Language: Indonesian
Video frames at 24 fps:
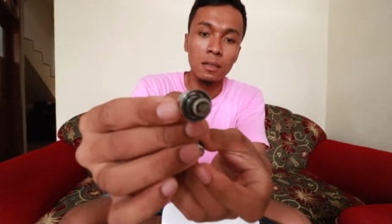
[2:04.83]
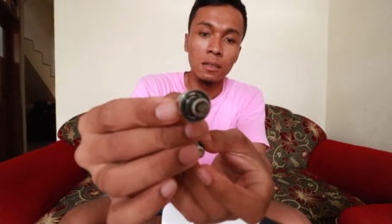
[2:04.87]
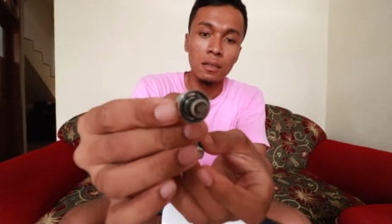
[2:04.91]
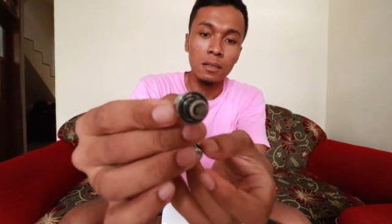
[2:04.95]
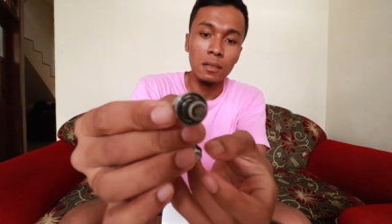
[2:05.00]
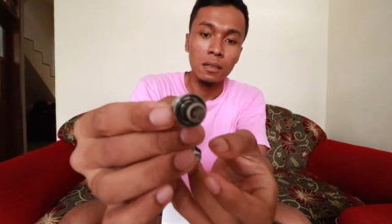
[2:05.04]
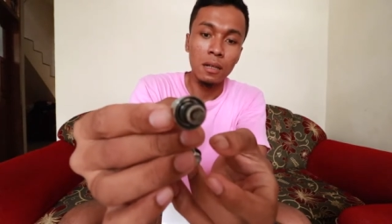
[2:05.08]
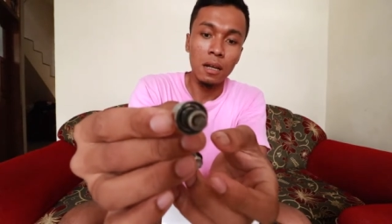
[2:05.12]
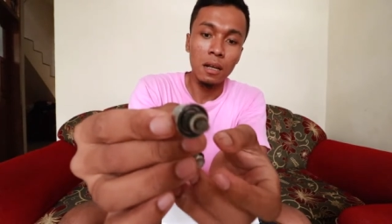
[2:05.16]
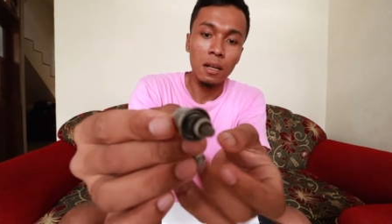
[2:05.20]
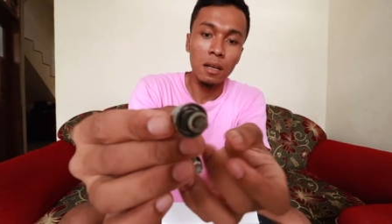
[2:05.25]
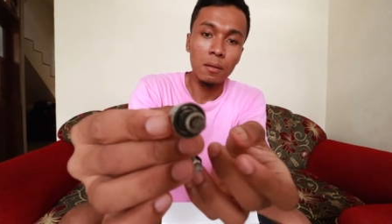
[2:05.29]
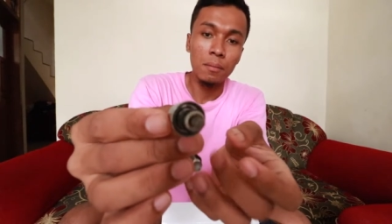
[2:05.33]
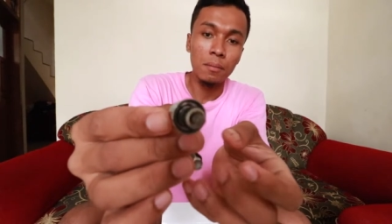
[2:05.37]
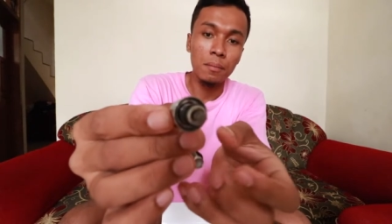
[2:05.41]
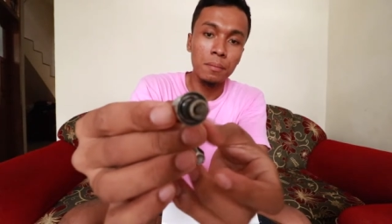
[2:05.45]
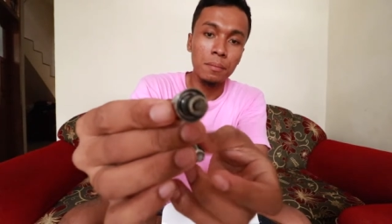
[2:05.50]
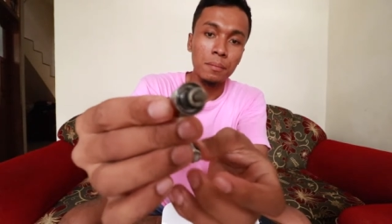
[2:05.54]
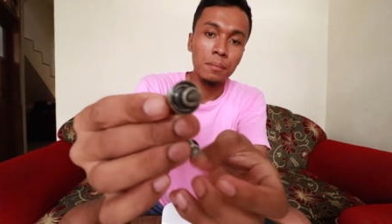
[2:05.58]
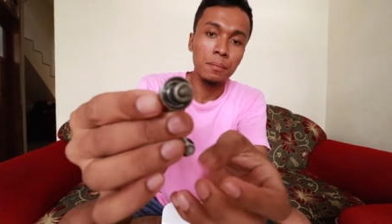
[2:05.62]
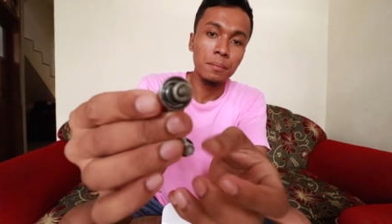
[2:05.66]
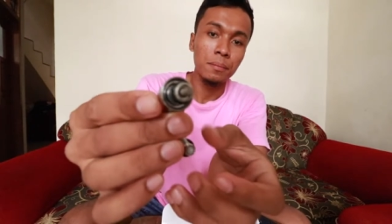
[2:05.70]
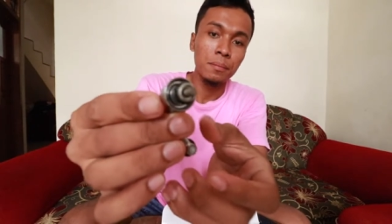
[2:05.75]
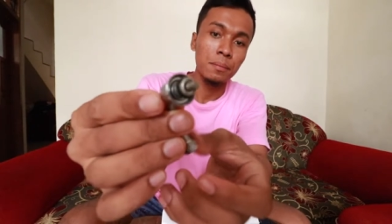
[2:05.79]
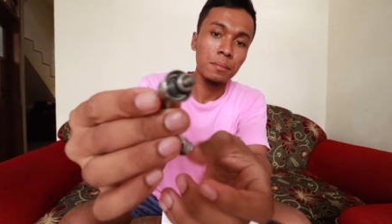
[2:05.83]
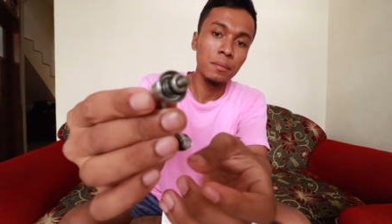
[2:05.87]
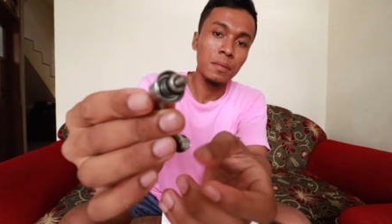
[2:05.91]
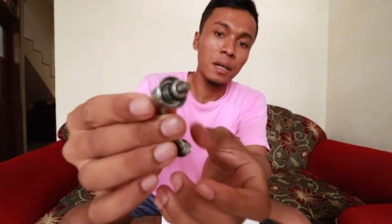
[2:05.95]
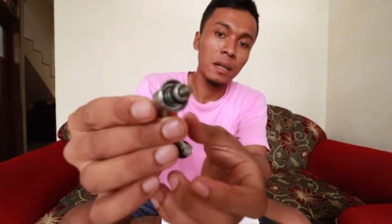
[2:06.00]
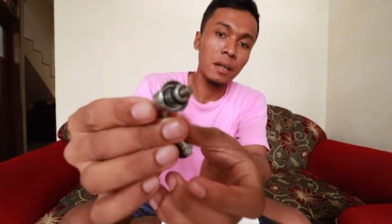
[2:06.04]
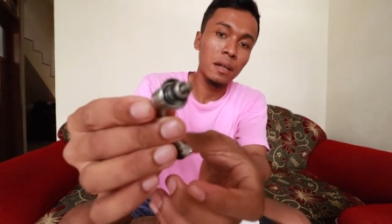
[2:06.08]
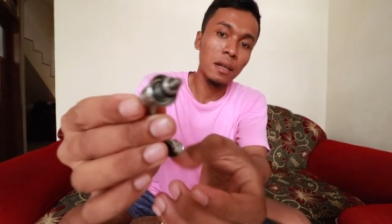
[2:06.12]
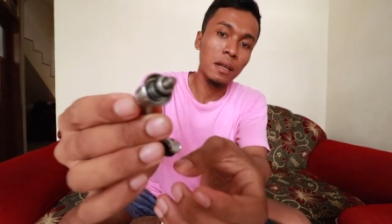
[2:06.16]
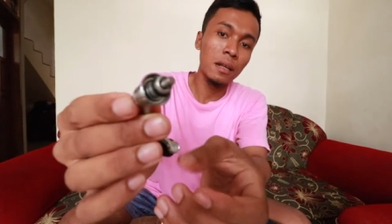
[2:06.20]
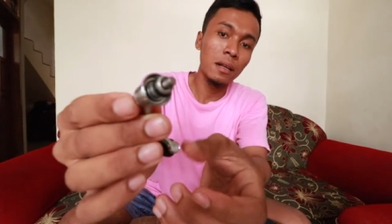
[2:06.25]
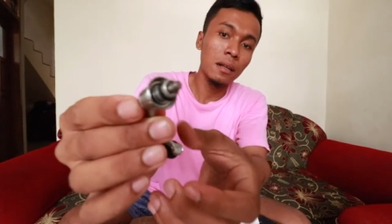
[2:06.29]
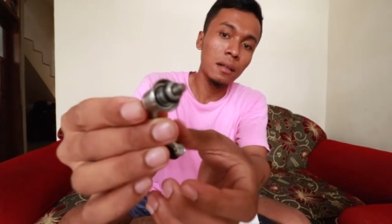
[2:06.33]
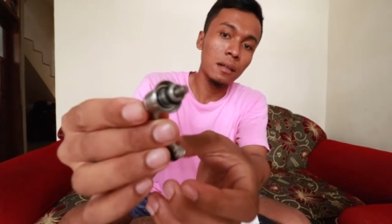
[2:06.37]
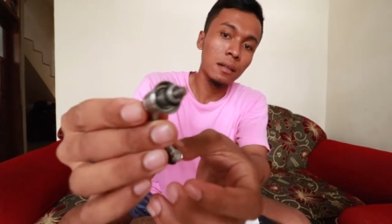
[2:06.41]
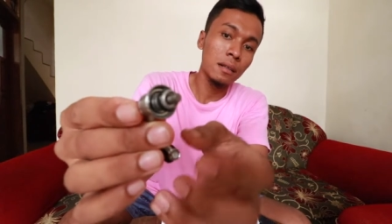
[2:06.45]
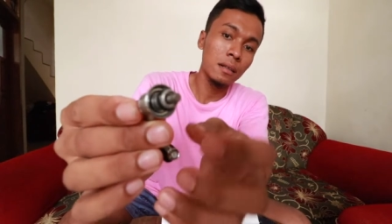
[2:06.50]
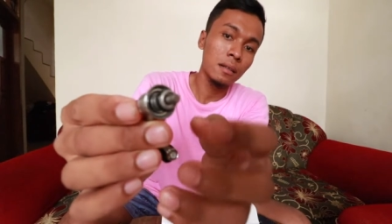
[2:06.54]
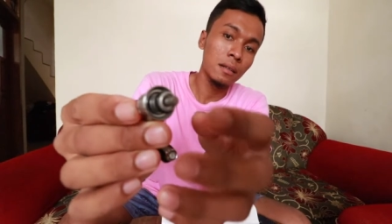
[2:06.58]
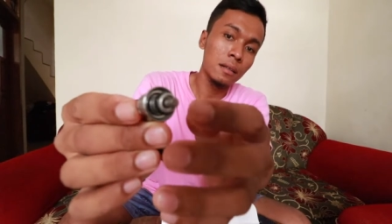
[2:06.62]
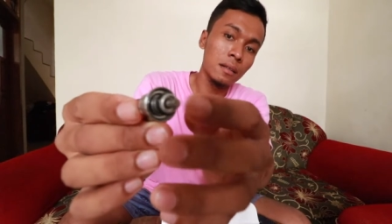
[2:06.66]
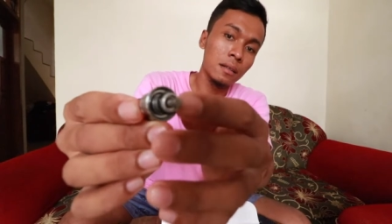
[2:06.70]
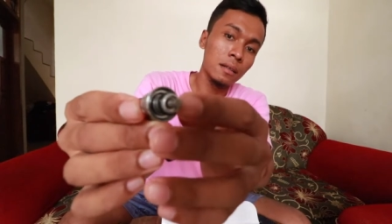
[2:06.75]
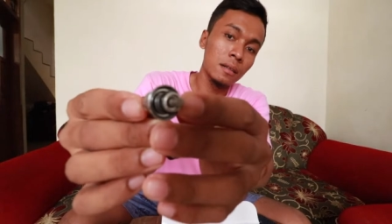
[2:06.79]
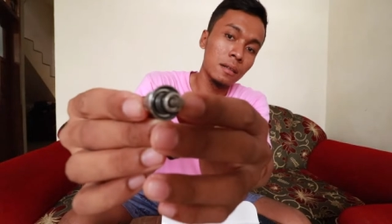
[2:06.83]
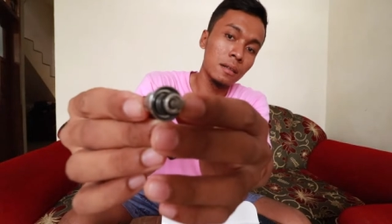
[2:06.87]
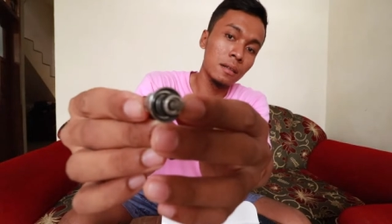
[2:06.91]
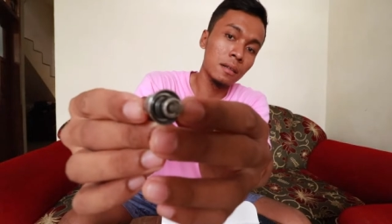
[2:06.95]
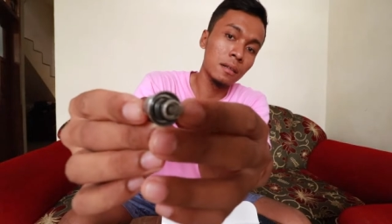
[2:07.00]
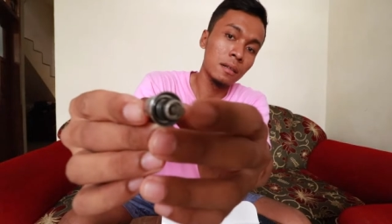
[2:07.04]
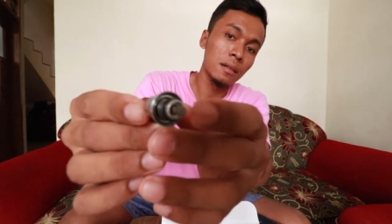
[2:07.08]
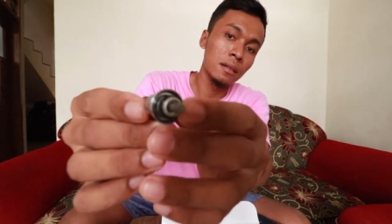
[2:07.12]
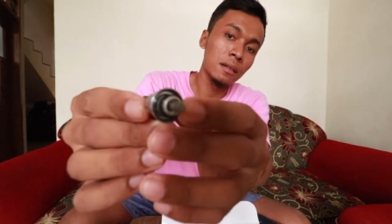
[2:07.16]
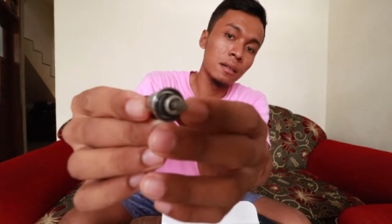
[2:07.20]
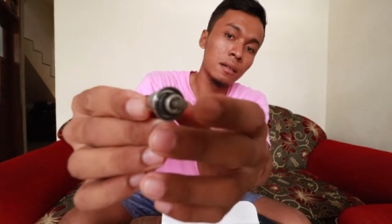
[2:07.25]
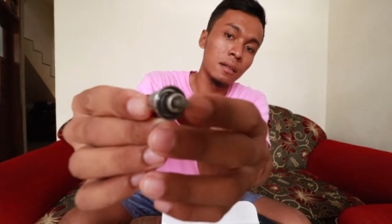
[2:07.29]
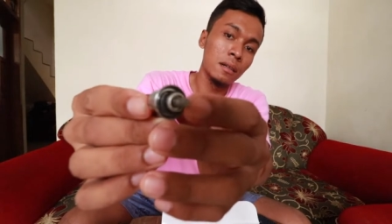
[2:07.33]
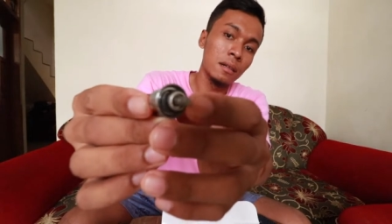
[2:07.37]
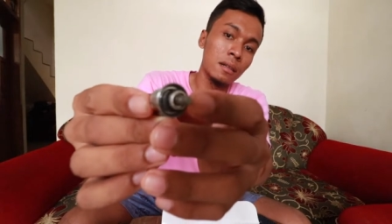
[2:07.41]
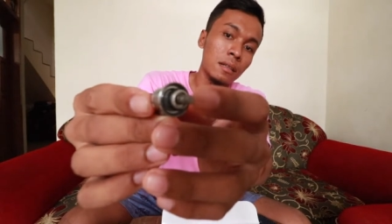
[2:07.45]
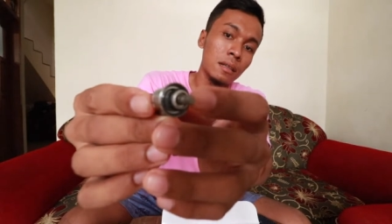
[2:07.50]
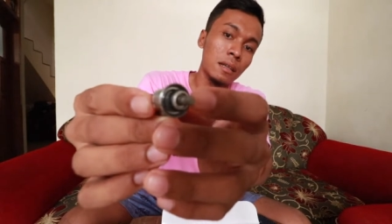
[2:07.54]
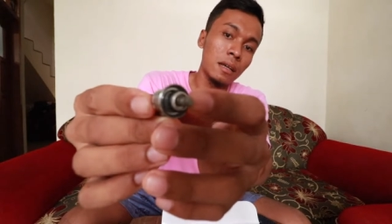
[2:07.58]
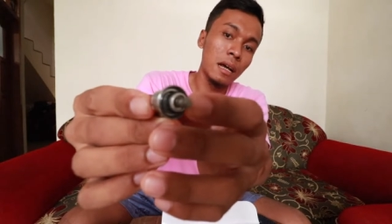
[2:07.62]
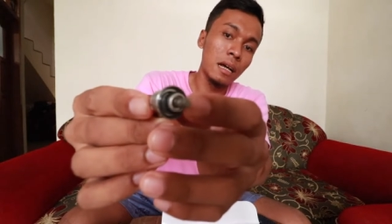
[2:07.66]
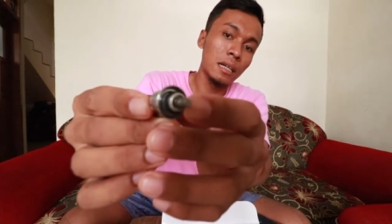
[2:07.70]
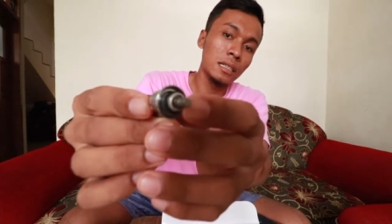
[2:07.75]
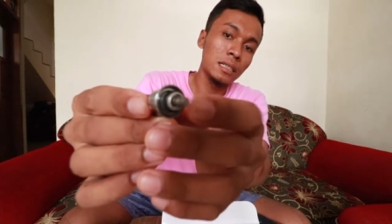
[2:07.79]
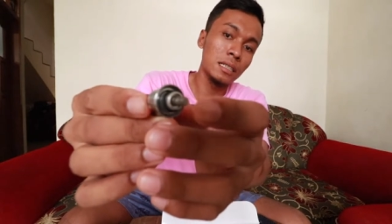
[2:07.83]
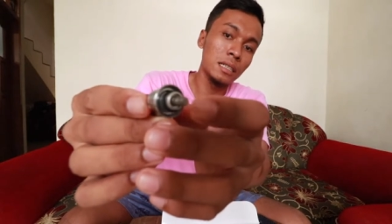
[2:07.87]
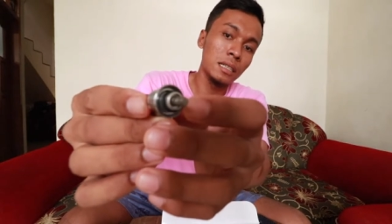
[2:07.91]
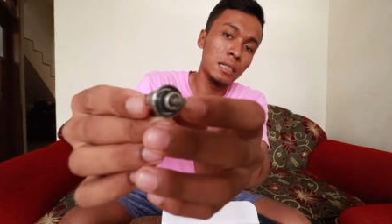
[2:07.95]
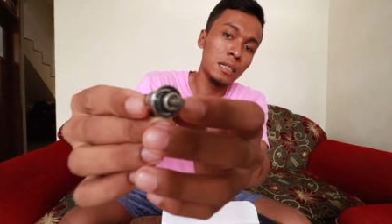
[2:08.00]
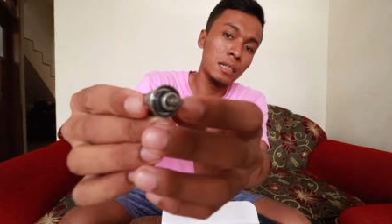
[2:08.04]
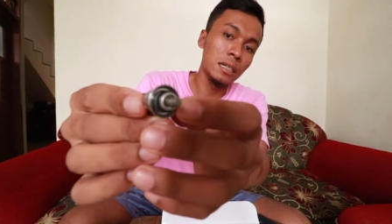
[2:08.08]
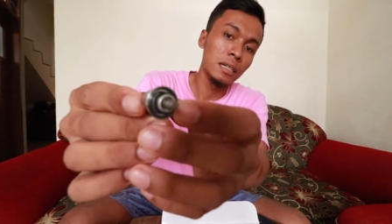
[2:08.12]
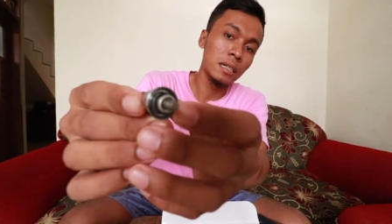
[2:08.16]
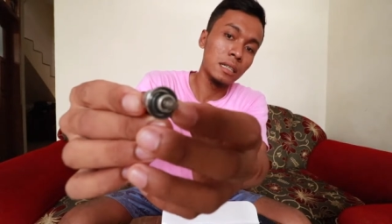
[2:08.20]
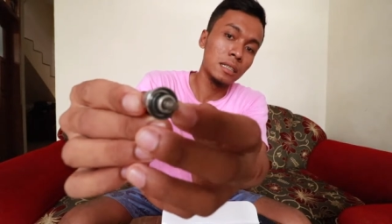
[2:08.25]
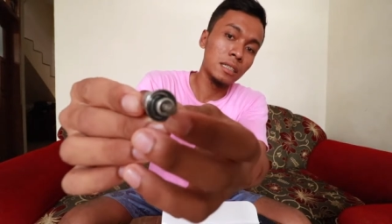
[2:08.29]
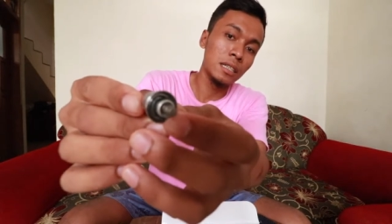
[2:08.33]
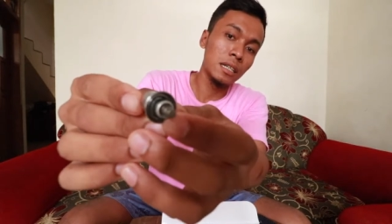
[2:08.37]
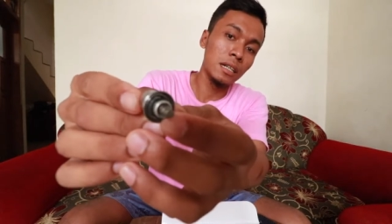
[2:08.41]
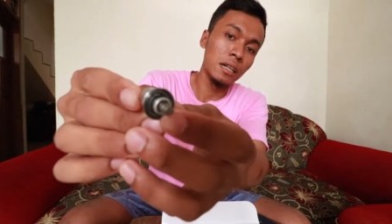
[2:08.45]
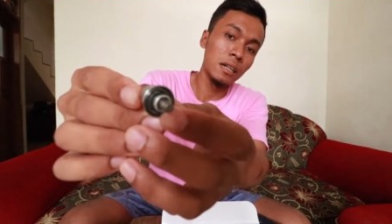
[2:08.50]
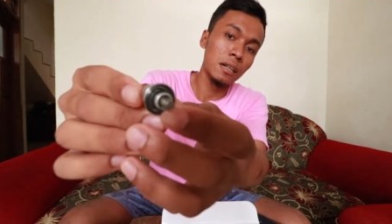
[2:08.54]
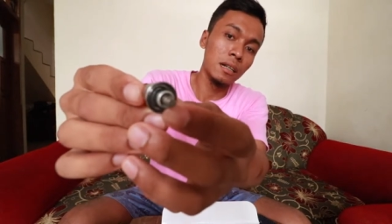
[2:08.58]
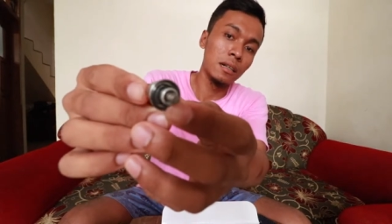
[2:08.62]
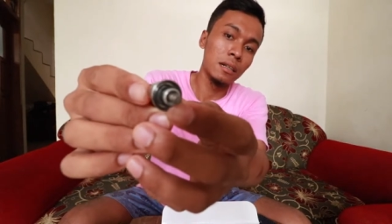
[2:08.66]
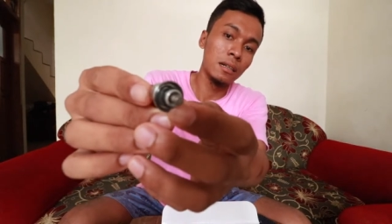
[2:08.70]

dalam reel. Dikasih seal.